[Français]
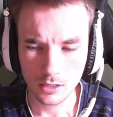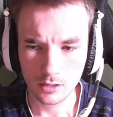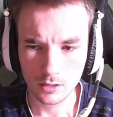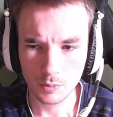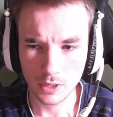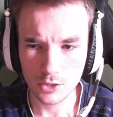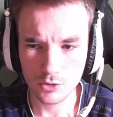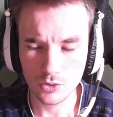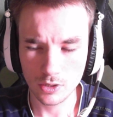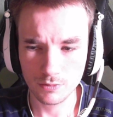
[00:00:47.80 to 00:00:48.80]
Euh, par la
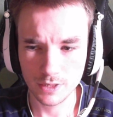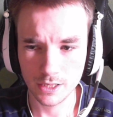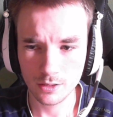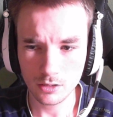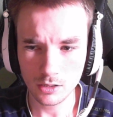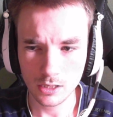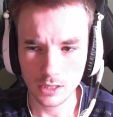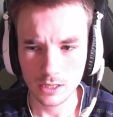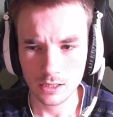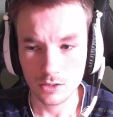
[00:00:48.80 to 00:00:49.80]
suite sur la vidéo.
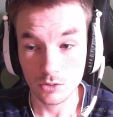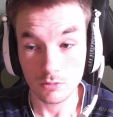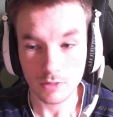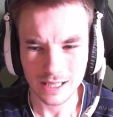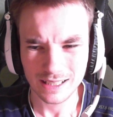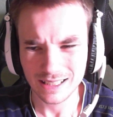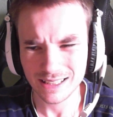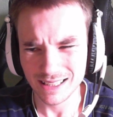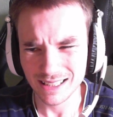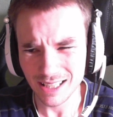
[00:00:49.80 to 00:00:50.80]
Parce que voilà, il y a
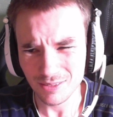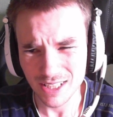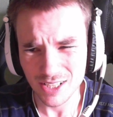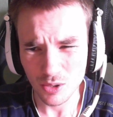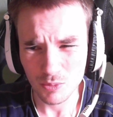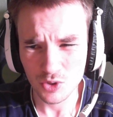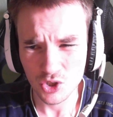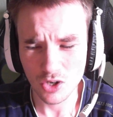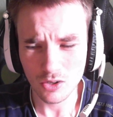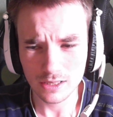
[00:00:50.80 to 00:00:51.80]
certaines armes qui sont un peu
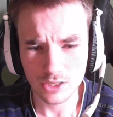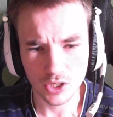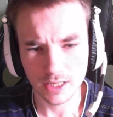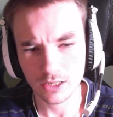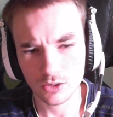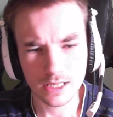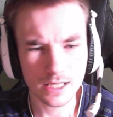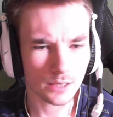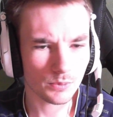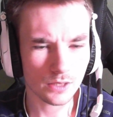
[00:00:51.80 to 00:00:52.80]
chiantes et j'ai regardé le
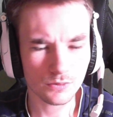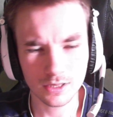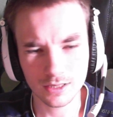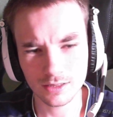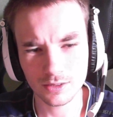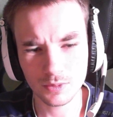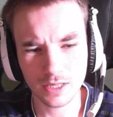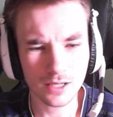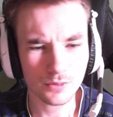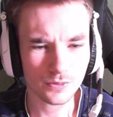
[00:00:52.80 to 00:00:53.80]
descriptif de, de,
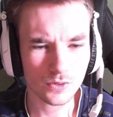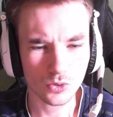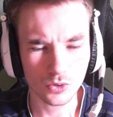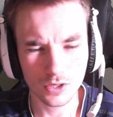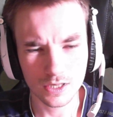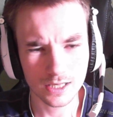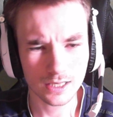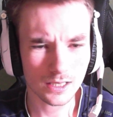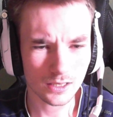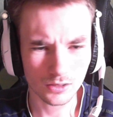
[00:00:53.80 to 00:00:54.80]
BF sur leur
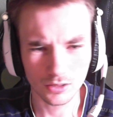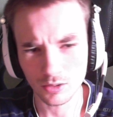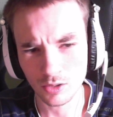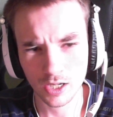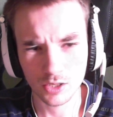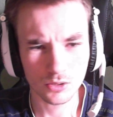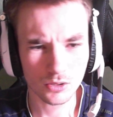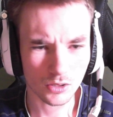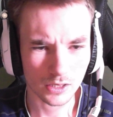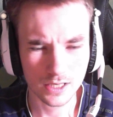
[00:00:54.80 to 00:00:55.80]
site, euh,
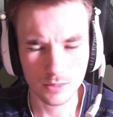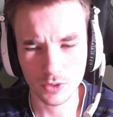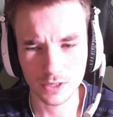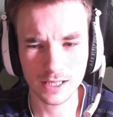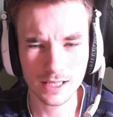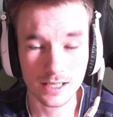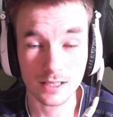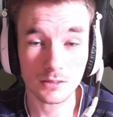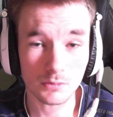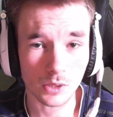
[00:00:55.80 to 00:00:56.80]
ailleurs, les hypothèses
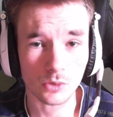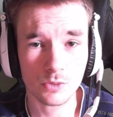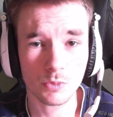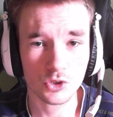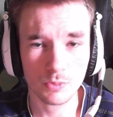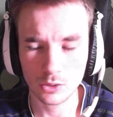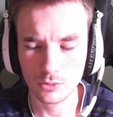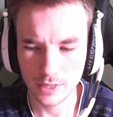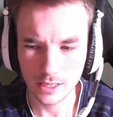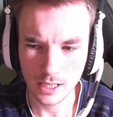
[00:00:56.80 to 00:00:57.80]
et malheureusement je n'ai pas
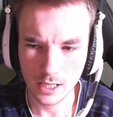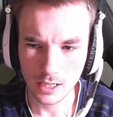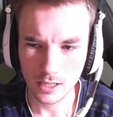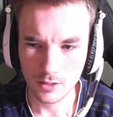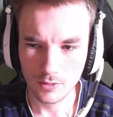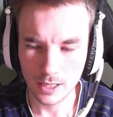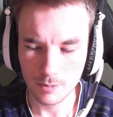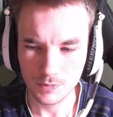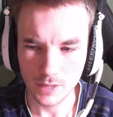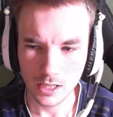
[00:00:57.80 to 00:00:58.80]
trouvé. Voilà.
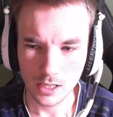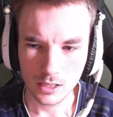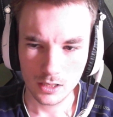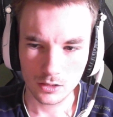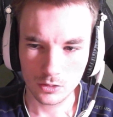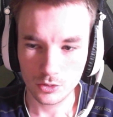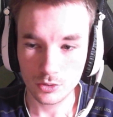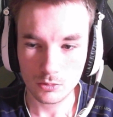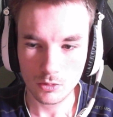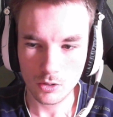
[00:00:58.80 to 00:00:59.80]
Donc
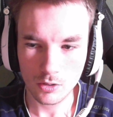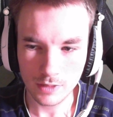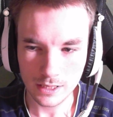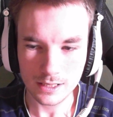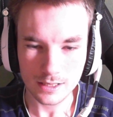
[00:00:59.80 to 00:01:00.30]
on va